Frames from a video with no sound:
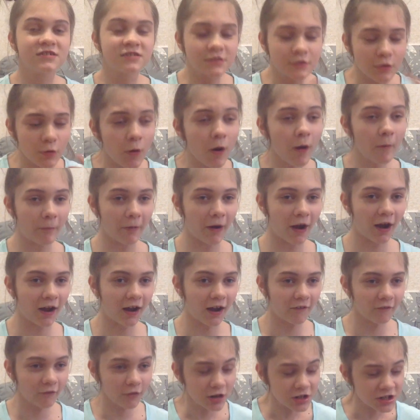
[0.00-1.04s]
Стоп, а
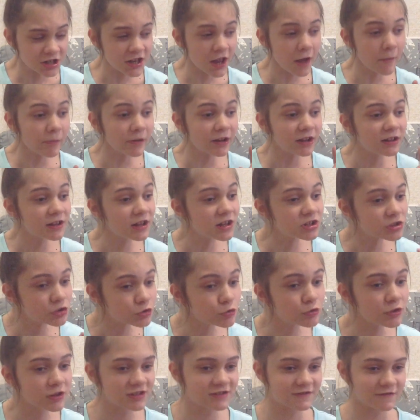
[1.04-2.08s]
кого же я
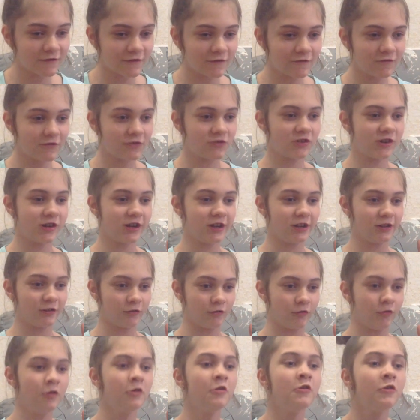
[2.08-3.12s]
приглашу на свою
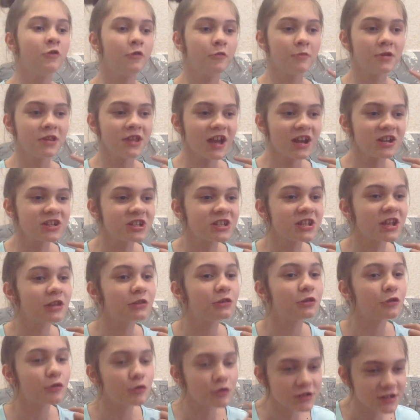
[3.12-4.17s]
вечеринку? У меня же
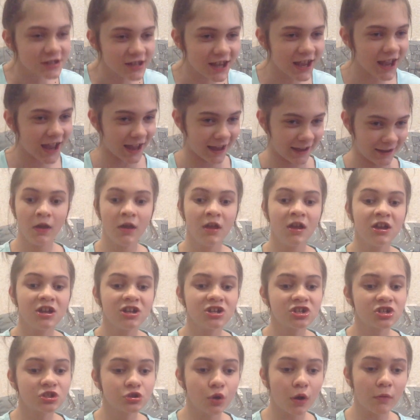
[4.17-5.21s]
нет друзей.
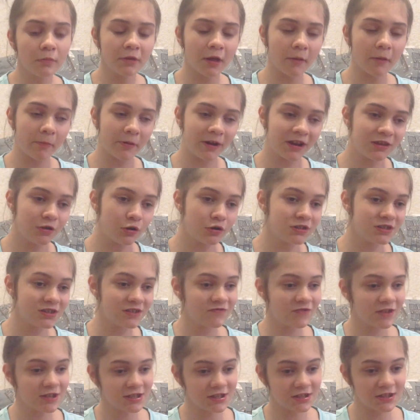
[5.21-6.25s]
И что, мне придется
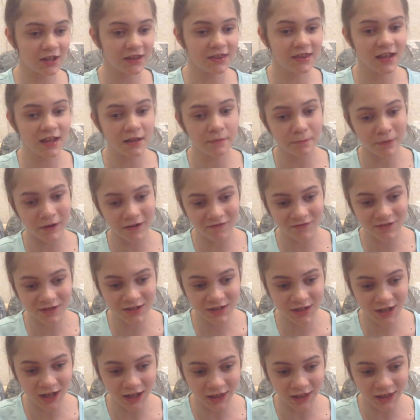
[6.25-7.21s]
весь этот день провести